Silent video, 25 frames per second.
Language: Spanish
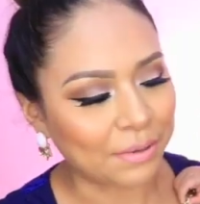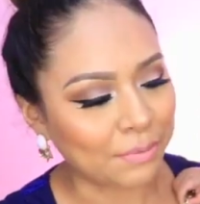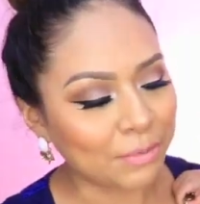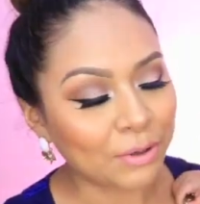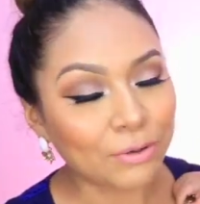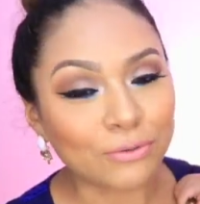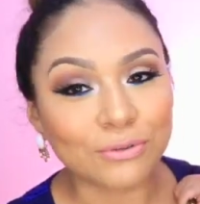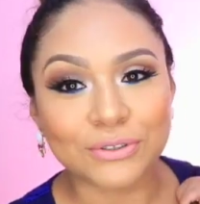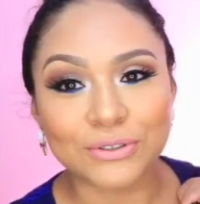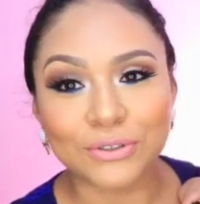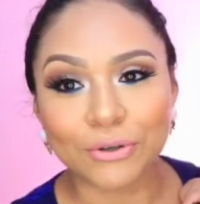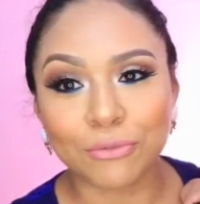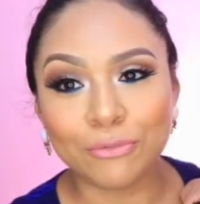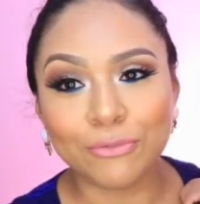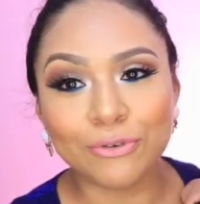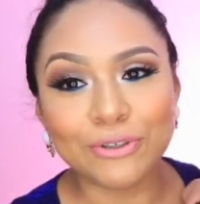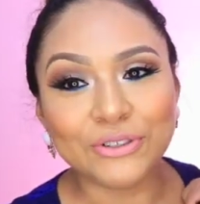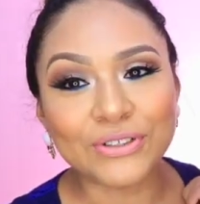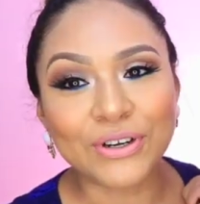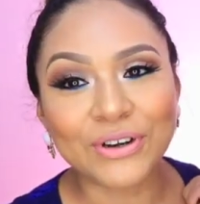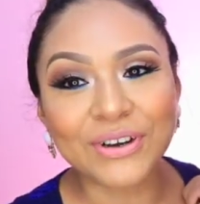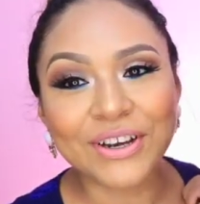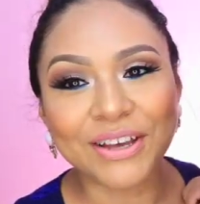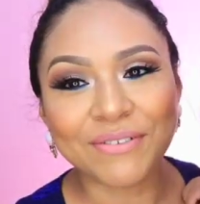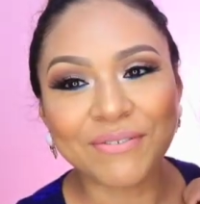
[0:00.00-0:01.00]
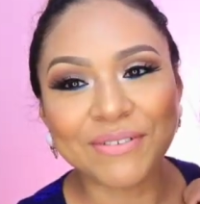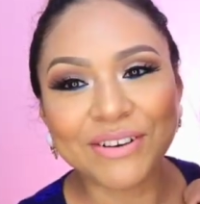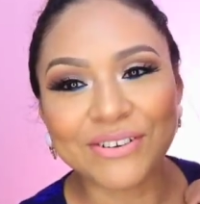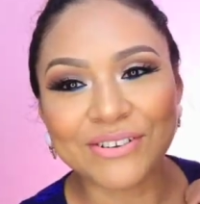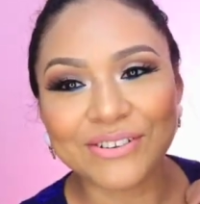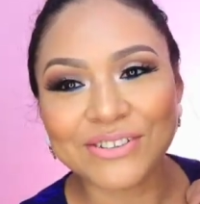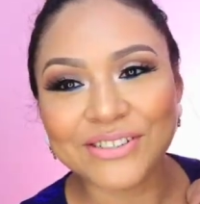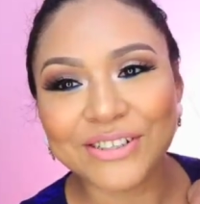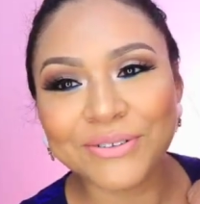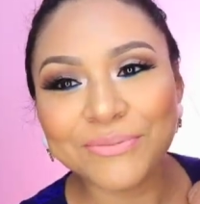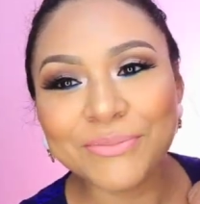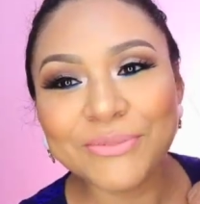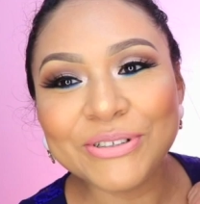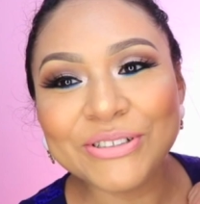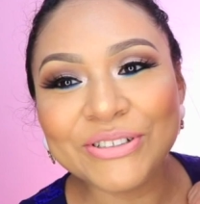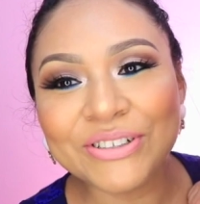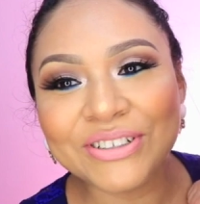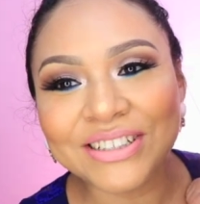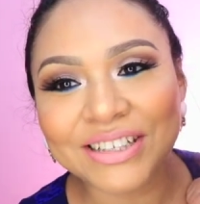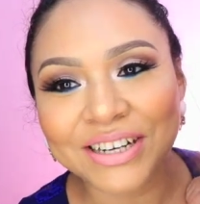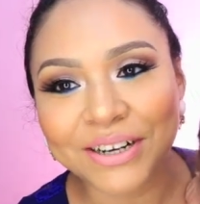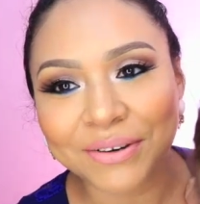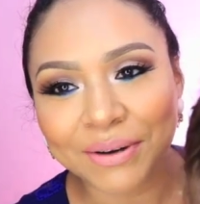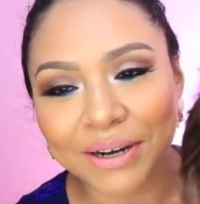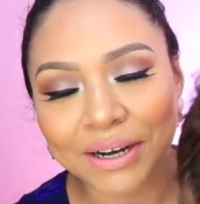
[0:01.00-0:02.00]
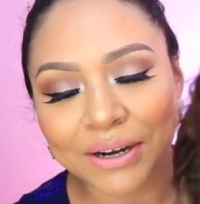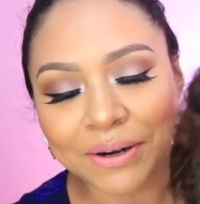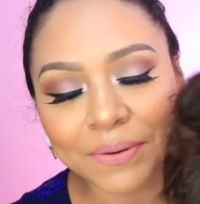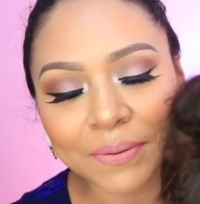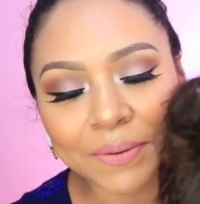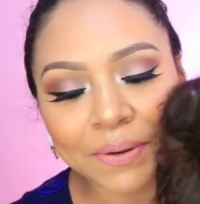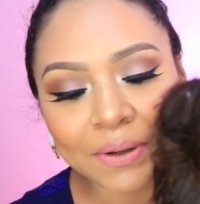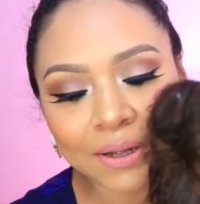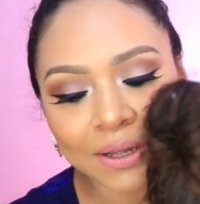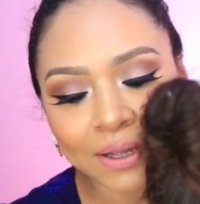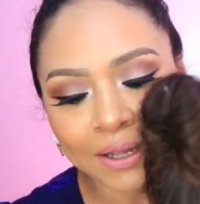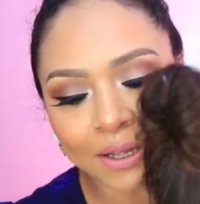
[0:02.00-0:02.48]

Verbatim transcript: a mí me gustó mucho, aunque me costó mucho trabajo